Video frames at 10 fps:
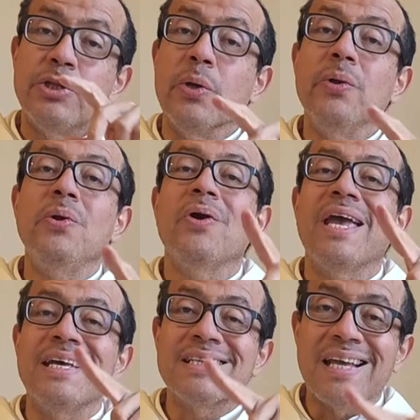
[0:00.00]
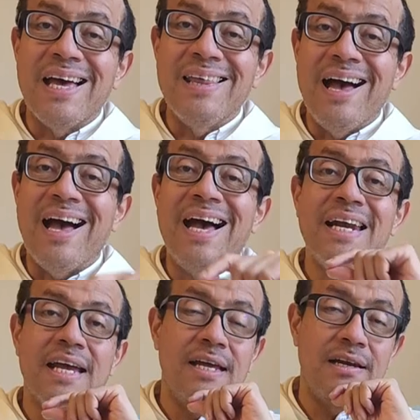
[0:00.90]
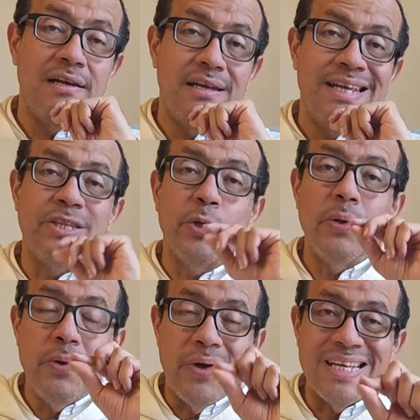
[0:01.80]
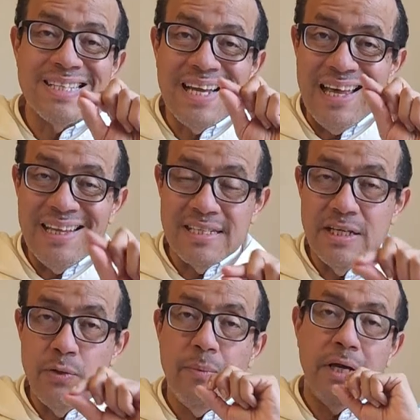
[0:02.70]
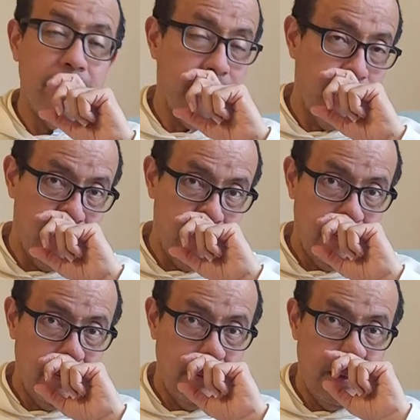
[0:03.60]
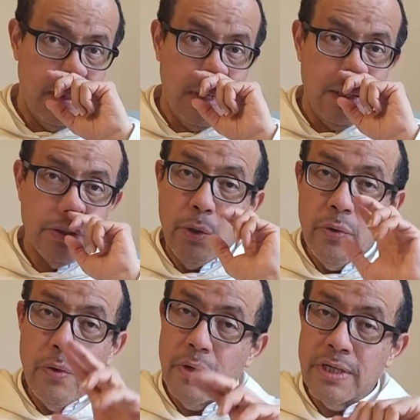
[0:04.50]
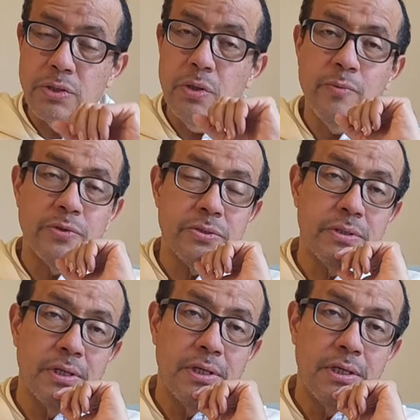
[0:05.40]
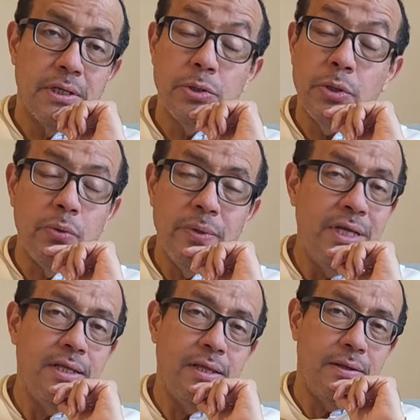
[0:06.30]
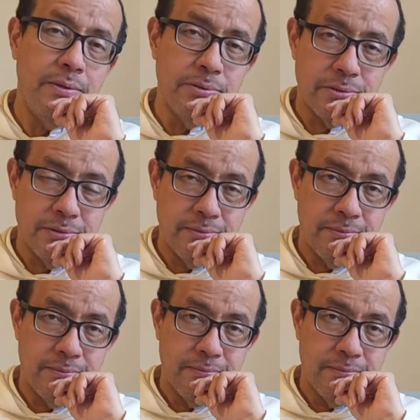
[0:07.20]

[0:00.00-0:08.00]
y todo lo que es cada ángel y todo lo que es cada ser humano, todo lo que somos, todo viene de Dios.